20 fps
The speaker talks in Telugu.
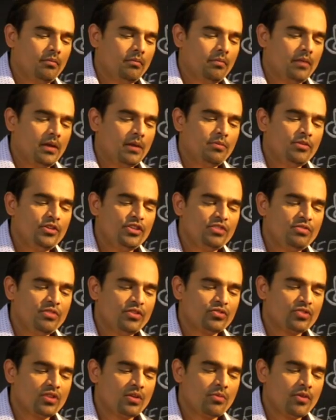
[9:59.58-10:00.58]
మనం ఈస్ట్
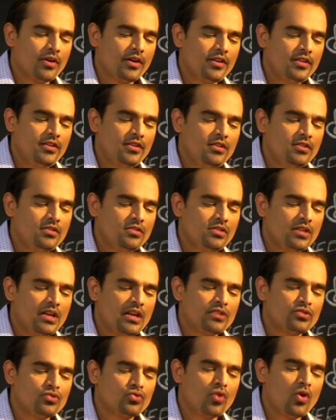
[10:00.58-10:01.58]
వేసుకున్నాం కాబట్టి
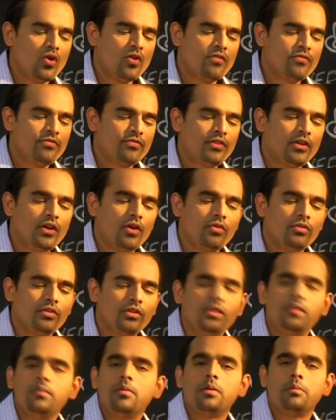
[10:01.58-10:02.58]
చాలా సాఫ్ట్గా ఉంది
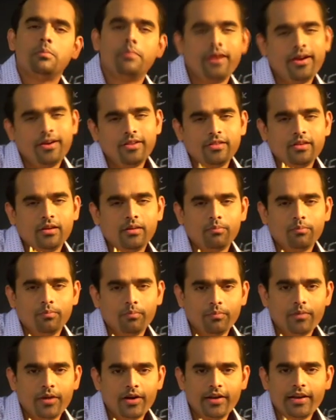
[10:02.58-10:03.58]
ఇది మనం బ్రెడ్ తిన్న
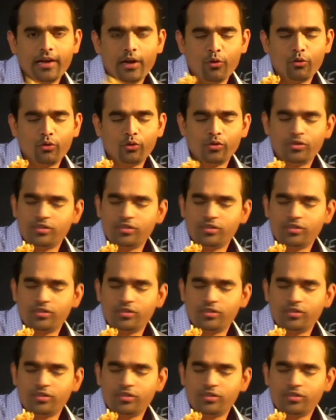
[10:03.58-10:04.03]
బ్రెడ్ ఎలా ఉంటుందో